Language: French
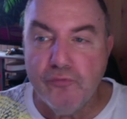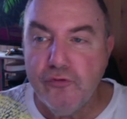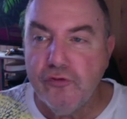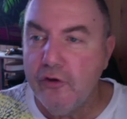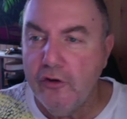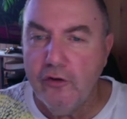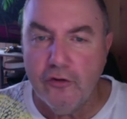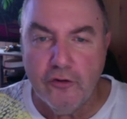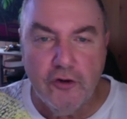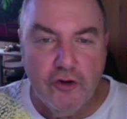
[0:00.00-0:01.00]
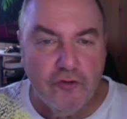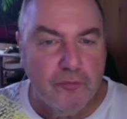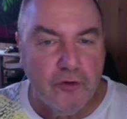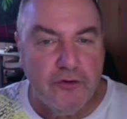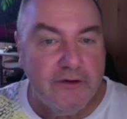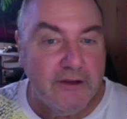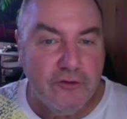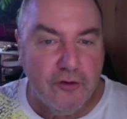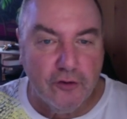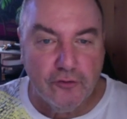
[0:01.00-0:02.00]
plus que euh, je peux une dizaine
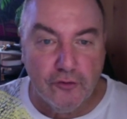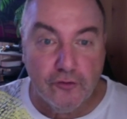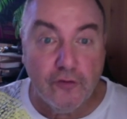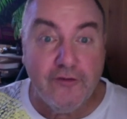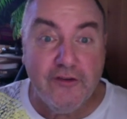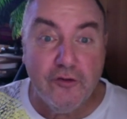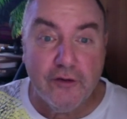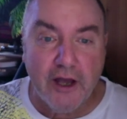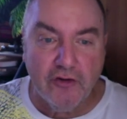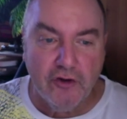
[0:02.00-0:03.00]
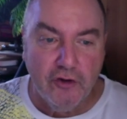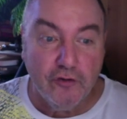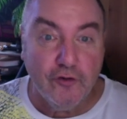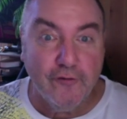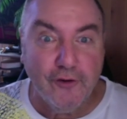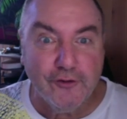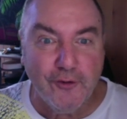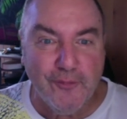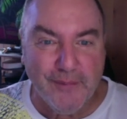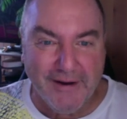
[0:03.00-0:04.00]
d'heures de, de, visionnage de votre
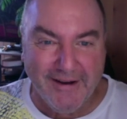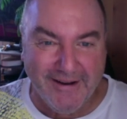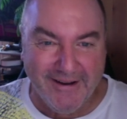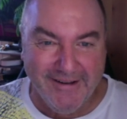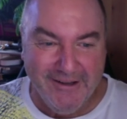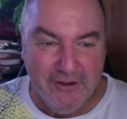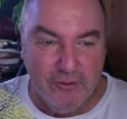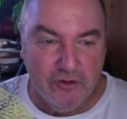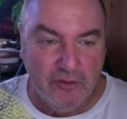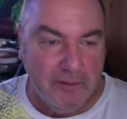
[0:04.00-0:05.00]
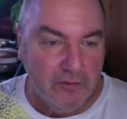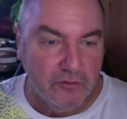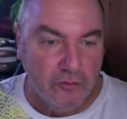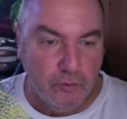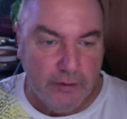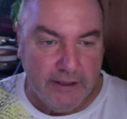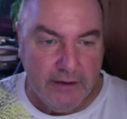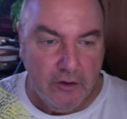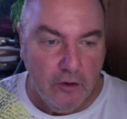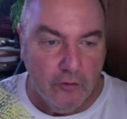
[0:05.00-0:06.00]
part. Donc j'espère que ce week-end,
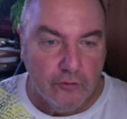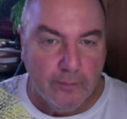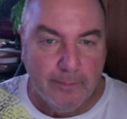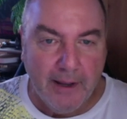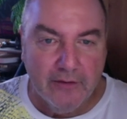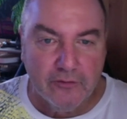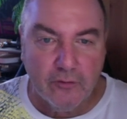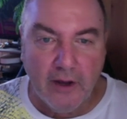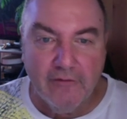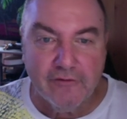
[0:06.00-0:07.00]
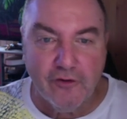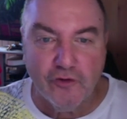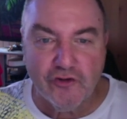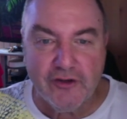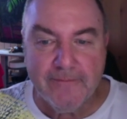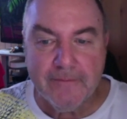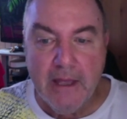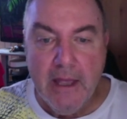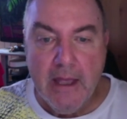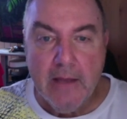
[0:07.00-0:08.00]
ce pas sera franchi.
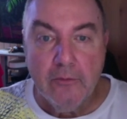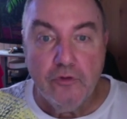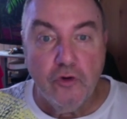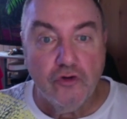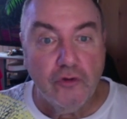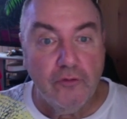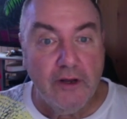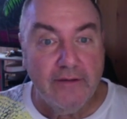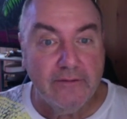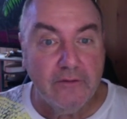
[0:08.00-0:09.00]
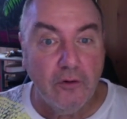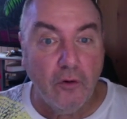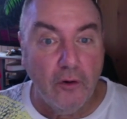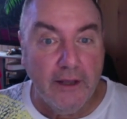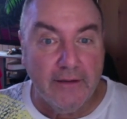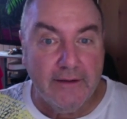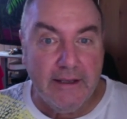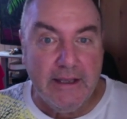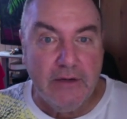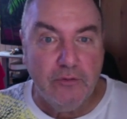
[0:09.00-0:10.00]
Donc je vous laisse regarder,
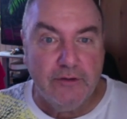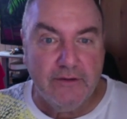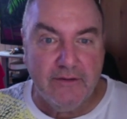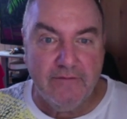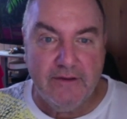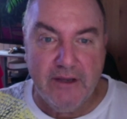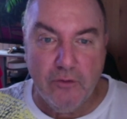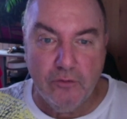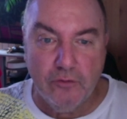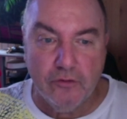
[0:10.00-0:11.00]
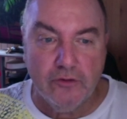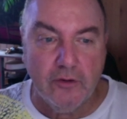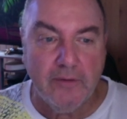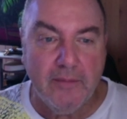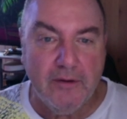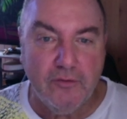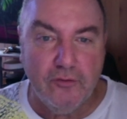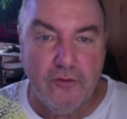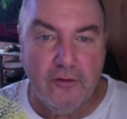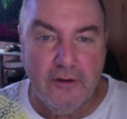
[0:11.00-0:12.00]
écouter ces vidéos. Donc comme
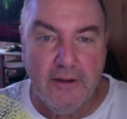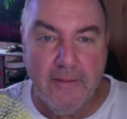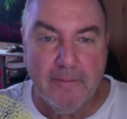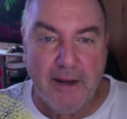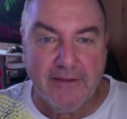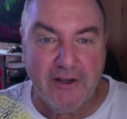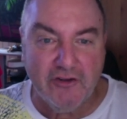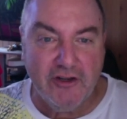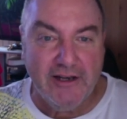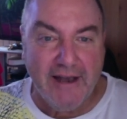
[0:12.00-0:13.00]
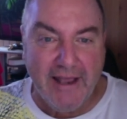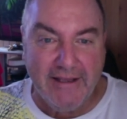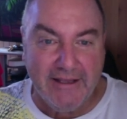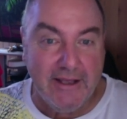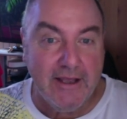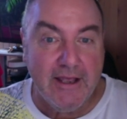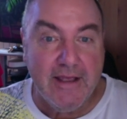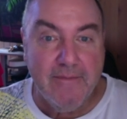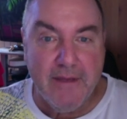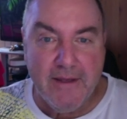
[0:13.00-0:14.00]
d'habitude, partagez, likez,
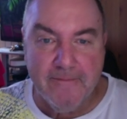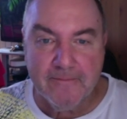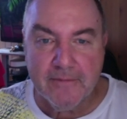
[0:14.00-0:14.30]
aimez.